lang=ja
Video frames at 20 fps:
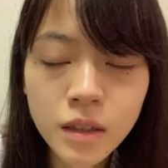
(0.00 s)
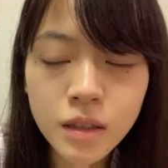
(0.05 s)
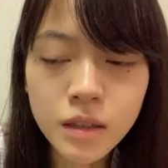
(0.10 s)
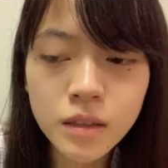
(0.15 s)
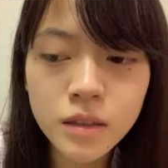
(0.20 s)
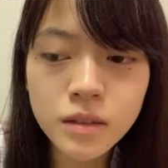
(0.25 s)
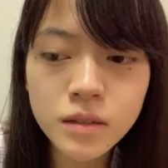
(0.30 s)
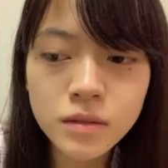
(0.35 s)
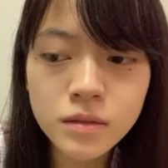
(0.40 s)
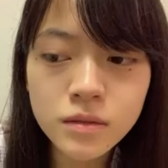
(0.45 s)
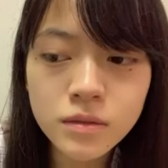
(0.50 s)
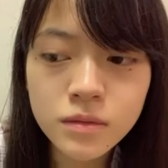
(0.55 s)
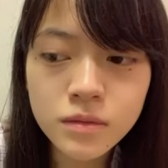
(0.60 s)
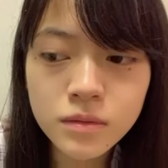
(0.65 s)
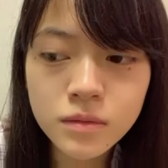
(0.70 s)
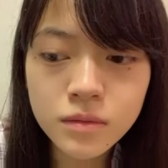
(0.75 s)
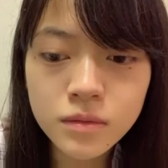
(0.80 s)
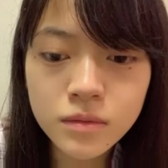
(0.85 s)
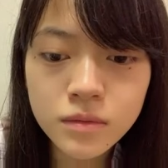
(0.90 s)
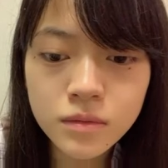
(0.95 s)
ね
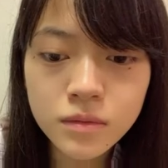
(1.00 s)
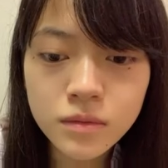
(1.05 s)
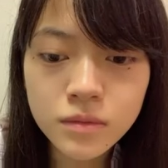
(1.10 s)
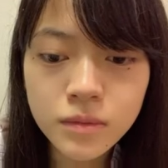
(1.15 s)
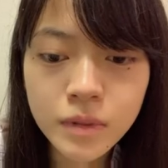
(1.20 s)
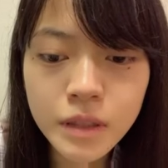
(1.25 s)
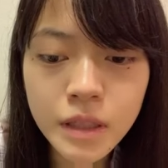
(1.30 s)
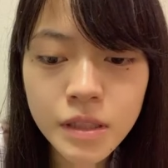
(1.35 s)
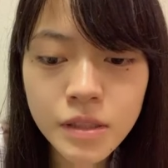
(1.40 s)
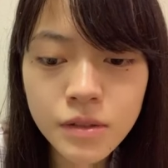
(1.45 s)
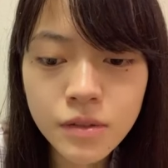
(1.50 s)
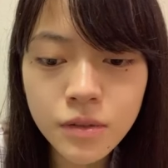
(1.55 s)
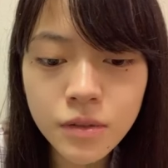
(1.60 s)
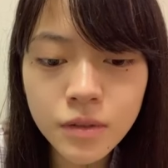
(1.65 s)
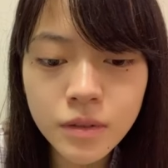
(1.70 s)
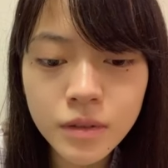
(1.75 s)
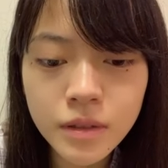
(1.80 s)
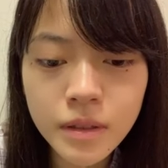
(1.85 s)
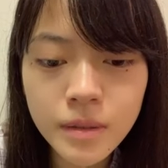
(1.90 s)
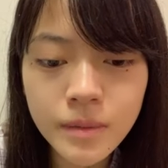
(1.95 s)
私の
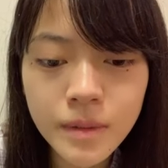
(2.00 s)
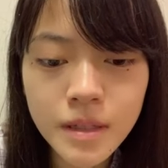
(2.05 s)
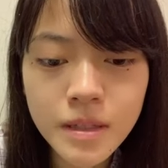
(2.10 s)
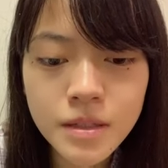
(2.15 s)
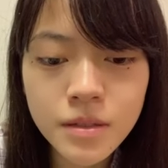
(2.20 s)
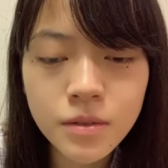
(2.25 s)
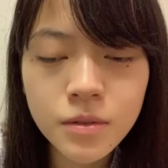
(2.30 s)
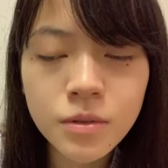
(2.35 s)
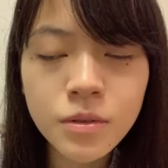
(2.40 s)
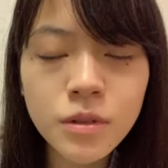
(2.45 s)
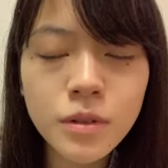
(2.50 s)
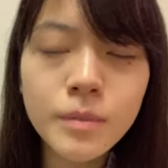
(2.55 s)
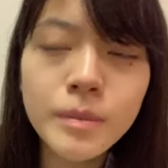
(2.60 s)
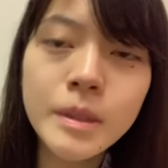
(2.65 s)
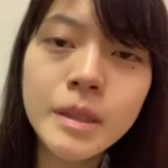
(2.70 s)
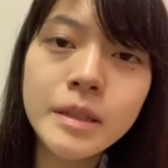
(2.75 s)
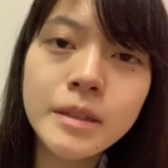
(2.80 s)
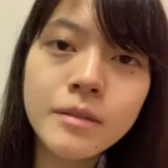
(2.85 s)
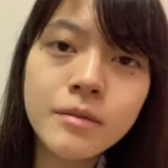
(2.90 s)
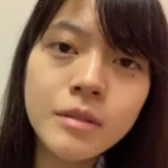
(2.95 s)

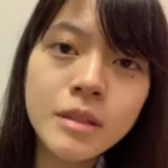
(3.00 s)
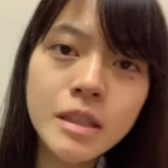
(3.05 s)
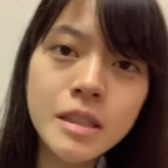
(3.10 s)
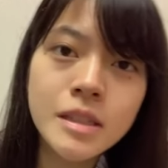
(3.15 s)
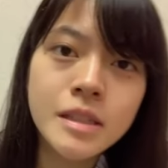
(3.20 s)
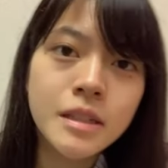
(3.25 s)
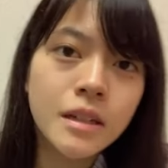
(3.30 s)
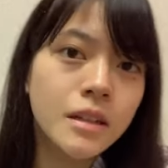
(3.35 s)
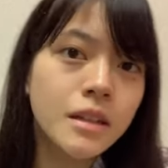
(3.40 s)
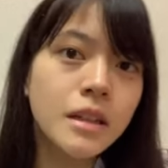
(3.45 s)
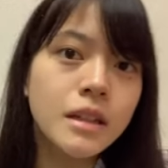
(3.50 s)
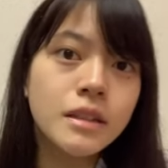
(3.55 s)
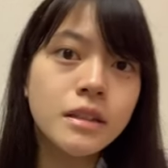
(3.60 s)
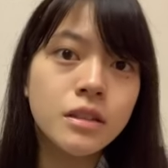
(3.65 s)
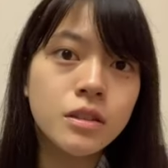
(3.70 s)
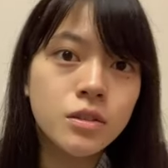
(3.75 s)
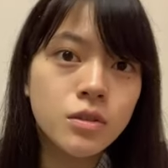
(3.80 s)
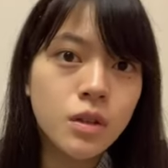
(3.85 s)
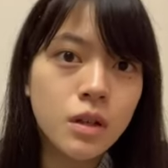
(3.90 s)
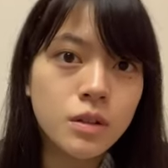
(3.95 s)
イメージグルーミー私知らないん
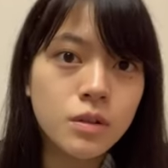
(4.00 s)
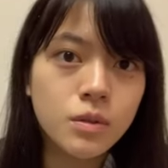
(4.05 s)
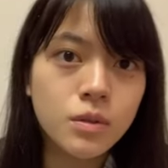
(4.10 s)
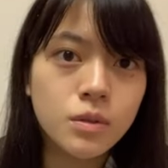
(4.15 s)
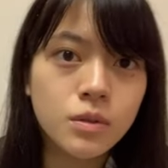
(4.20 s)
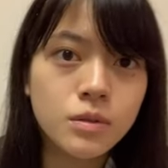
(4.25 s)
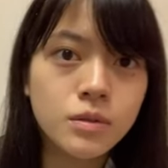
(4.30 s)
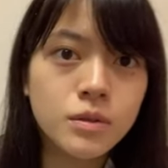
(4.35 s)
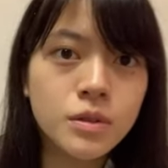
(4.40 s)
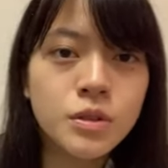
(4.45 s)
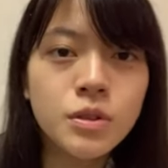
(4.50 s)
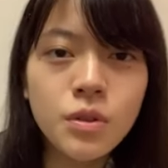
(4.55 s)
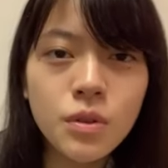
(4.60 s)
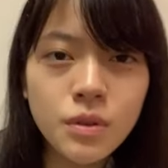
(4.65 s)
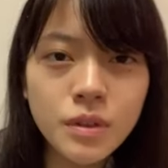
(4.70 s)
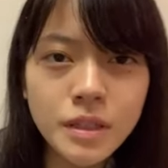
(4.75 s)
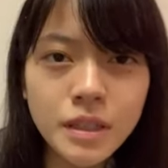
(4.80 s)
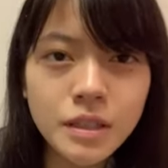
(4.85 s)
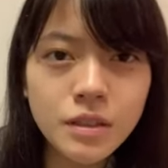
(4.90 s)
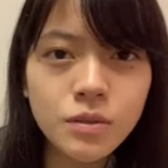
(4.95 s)
ですよあの
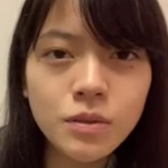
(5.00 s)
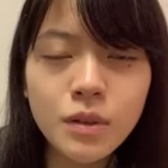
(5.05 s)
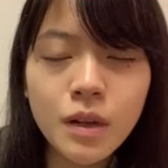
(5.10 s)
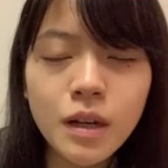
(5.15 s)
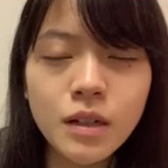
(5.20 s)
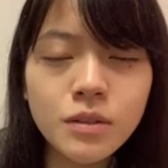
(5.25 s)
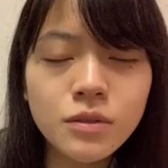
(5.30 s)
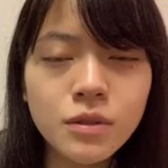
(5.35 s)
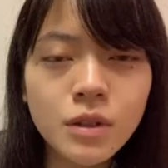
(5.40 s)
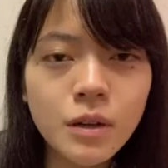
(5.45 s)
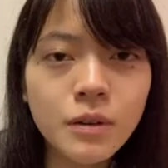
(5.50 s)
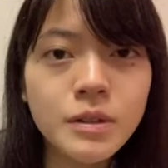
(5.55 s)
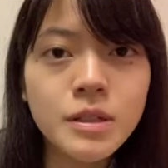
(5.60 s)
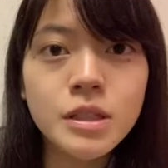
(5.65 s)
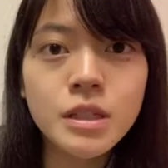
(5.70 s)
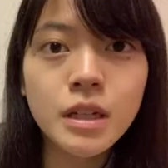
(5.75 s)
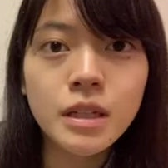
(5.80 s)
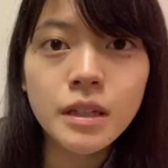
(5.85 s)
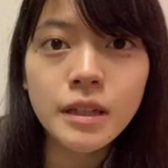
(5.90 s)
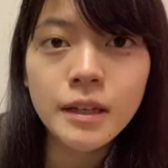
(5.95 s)
ストーリーとかあるのかは
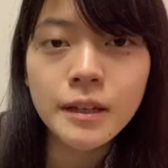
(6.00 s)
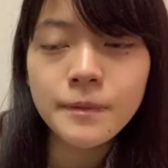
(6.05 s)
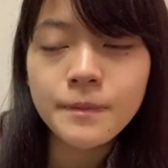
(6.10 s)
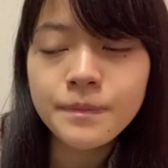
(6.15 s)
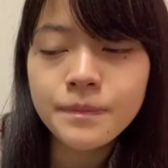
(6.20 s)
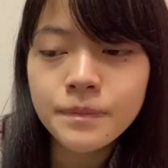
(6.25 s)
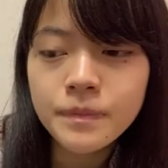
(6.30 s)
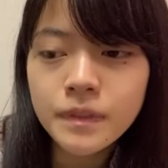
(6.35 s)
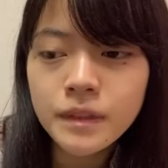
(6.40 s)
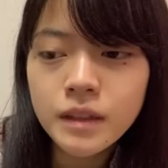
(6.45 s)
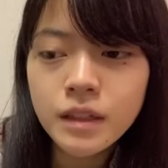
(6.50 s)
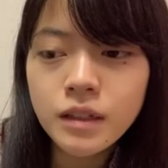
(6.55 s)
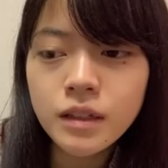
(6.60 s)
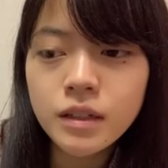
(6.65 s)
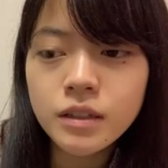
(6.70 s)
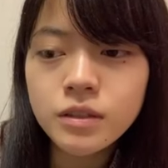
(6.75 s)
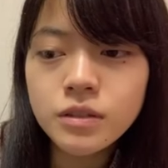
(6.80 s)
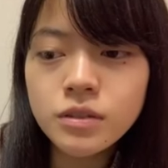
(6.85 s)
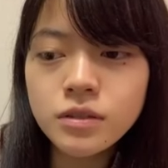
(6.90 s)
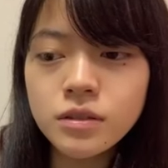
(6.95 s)
知らないなん
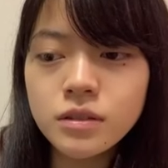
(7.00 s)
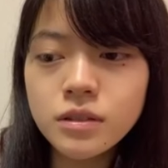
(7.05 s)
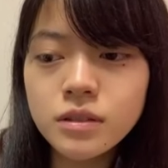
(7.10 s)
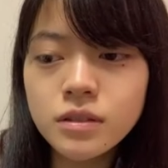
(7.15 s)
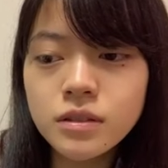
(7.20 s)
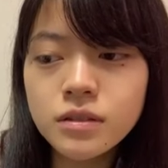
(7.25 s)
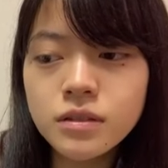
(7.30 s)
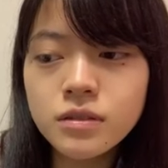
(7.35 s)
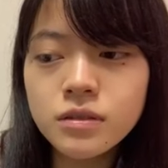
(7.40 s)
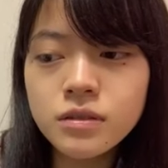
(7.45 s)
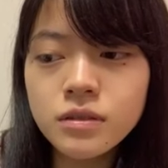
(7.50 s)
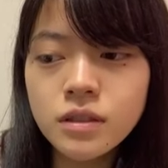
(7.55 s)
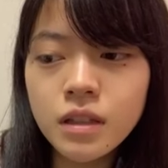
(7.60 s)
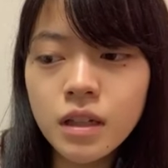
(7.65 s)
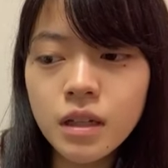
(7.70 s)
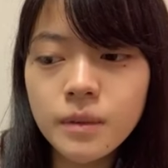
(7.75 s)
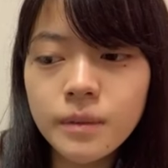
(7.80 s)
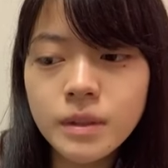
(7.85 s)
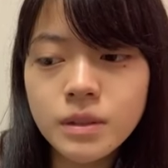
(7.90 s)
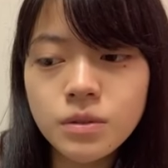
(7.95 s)
か言う言うな
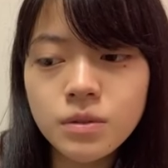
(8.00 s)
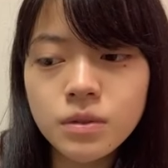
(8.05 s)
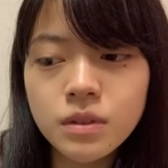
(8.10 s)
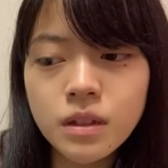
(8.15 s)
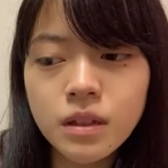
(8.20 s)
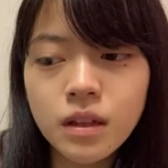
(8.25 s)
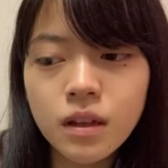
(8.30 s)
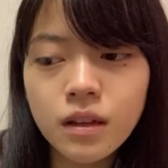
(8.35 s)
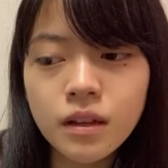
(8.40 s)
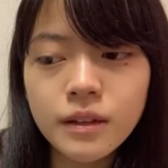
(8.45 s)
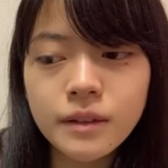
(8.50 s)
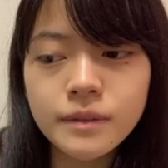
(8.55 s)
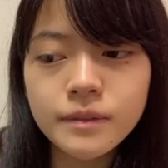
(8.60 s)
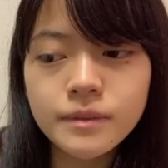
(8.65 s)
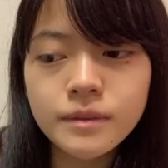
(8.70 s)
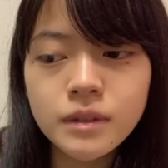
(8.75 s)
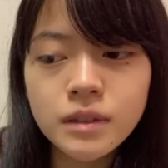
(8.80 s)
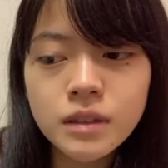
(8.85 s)
ればそうだな